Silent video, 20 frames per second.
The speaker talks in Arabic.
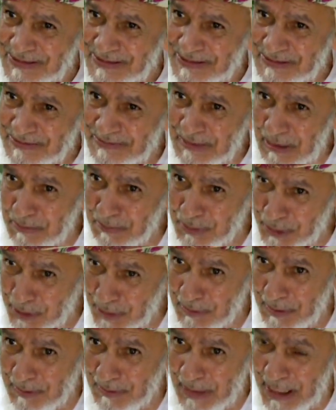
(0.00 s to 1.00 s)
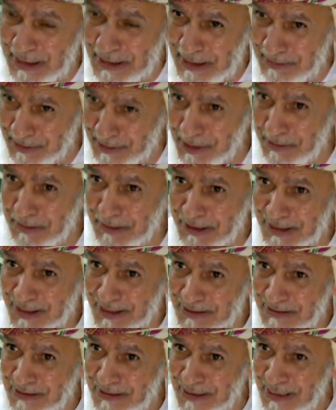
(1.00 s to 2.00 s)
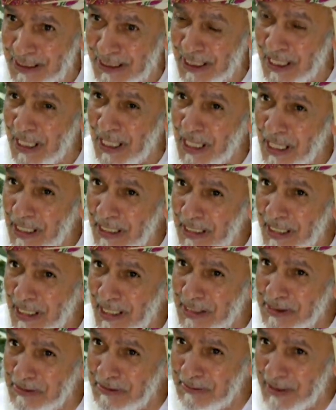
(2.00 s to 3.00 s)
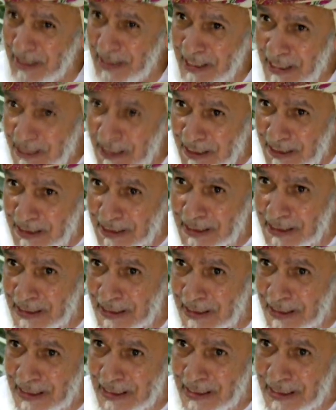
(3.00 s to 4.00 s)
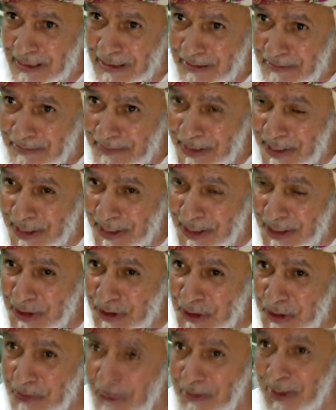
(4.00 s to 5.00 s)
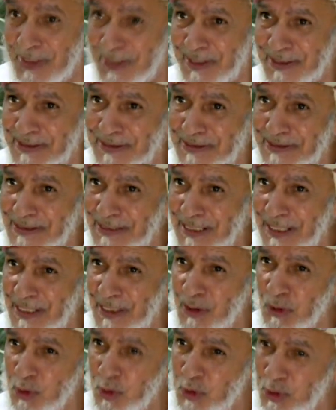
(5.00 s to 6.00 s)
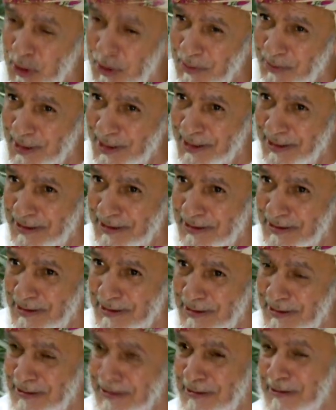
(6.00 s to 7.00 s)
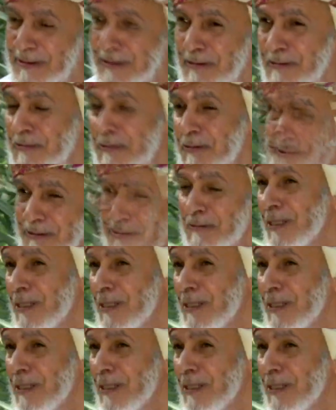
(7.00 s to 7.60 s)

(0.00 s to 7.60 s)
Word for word: ما بصبغ ما تجيب صبغ هذا أصبح مثل الصبغ اللي هو التبن آه، من